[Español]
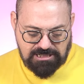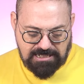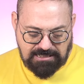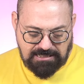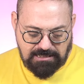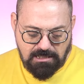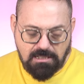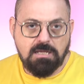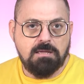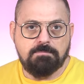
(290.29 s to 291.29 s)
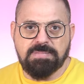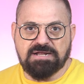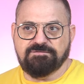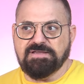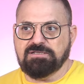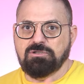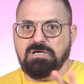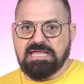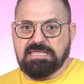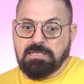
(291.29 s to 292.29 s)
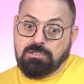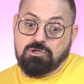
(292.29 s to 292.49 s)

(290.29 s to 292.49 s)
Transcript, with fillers: O sea que perfecto ahí.